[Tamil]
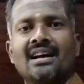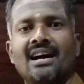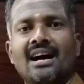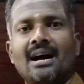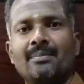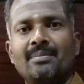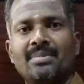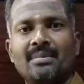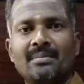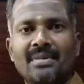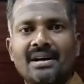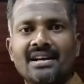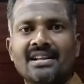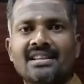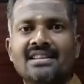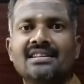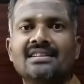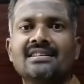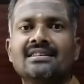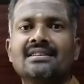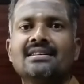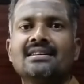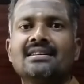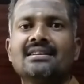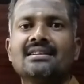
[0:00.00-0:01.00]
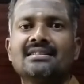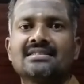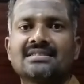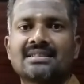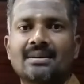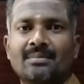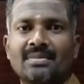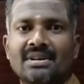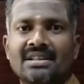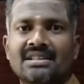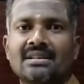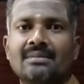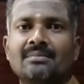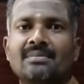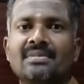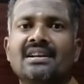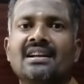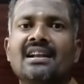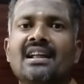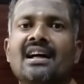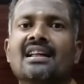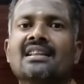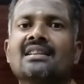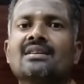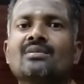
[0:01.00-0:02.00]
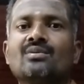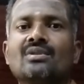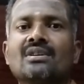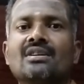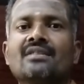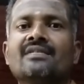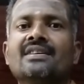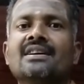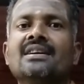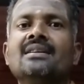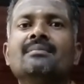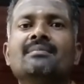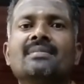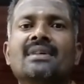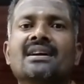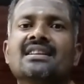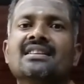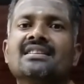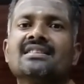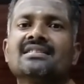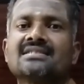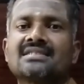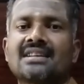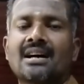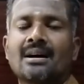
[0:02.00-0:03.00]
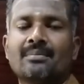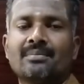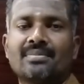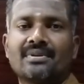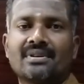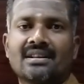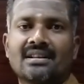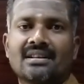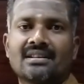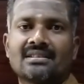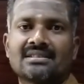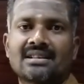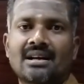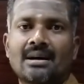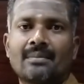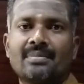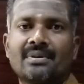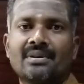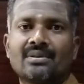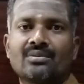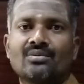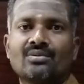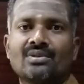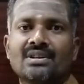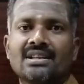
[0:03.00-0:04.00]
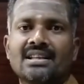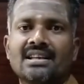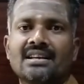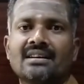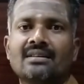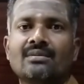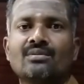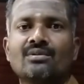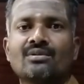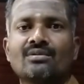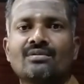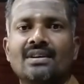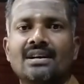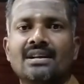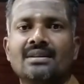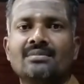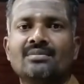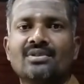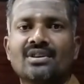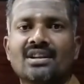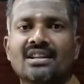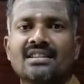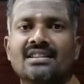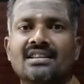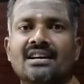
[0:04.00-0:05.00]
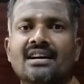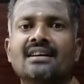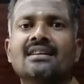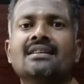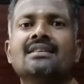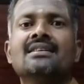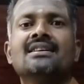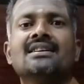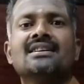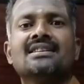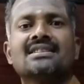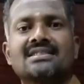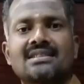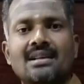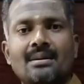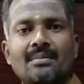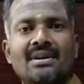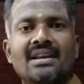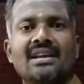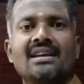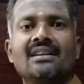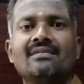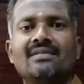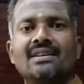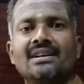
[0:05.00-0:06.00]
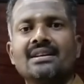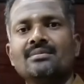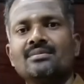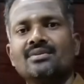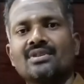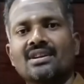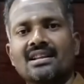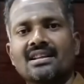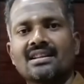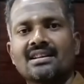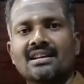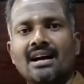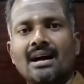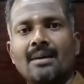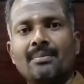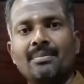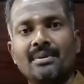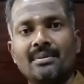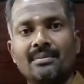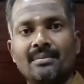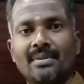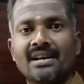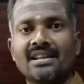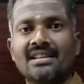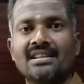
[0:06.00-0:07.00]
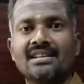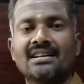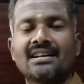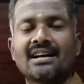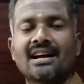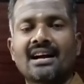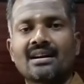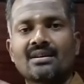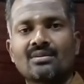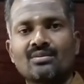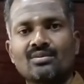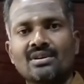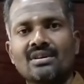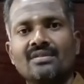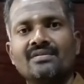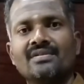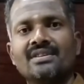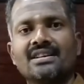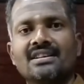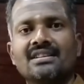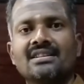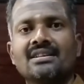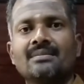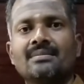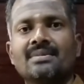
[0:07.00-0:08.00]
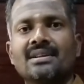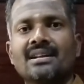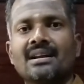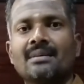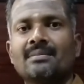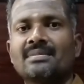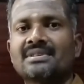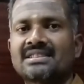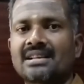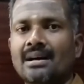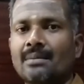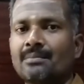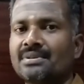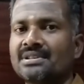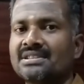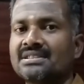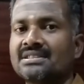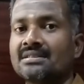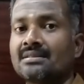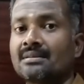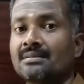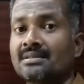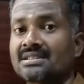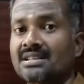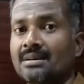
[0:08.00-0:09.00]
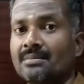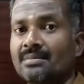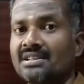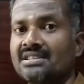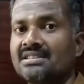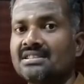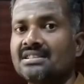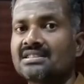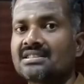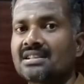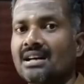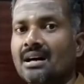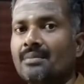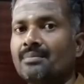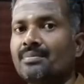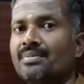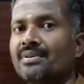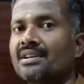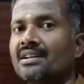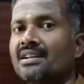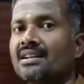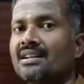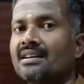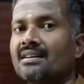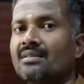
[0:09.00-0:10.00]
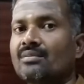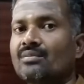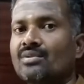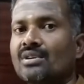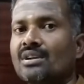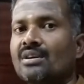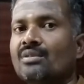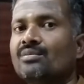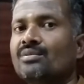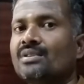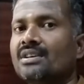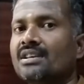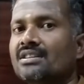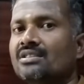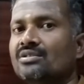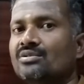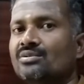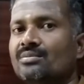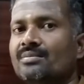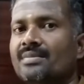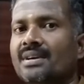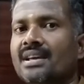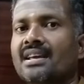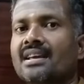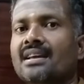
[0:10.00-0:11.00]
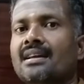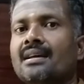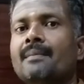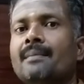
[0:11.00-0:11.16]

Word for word: அப்ப மனிதனுக்கு சம்பந்தம் இல்லாத உணவை மனிதன் சாப்பிடுற சாப்பிடக்கூடிய ஒரு வழிமுறை தான் சமையல் வழிமுறை அப்ப மனிதனுக்கான உணவு எது அப்படின்னா நம்ம சமைச்சு சாப்பிடுற உணவு எதுவுமே